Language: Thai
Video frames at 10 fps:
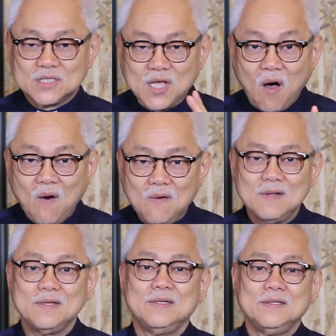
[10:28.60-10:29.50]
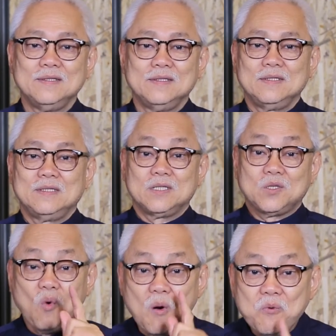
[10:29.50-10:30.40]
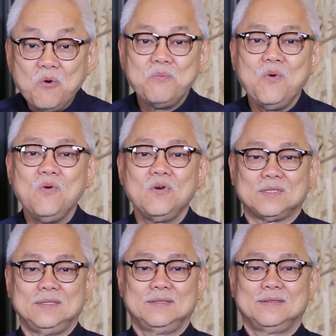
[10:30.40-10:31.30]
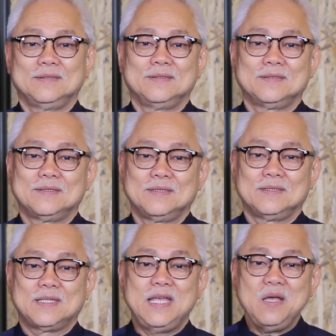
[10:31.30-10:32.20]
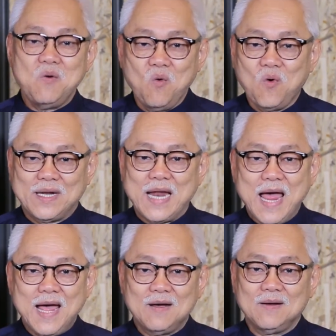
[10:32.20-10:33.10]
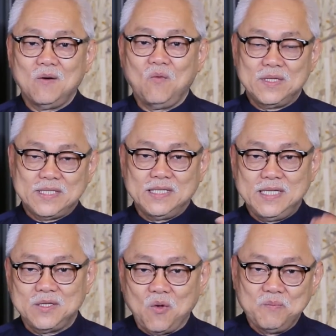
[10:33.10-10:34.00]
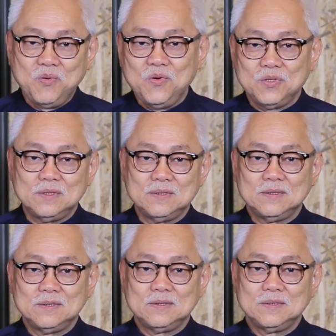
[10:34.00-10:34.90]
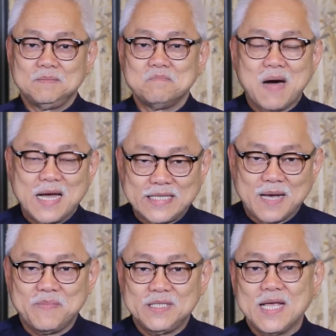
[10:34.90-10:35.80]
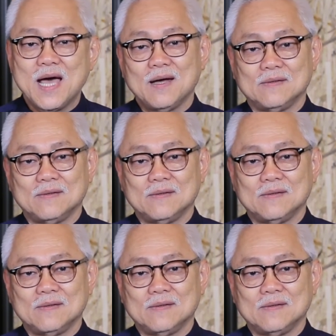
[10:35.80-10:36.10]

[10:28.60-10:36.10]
สองตัวผู้พูดที่อวดอ้างว่าสิ่งที่ตนพูดมาจากพระเจ้า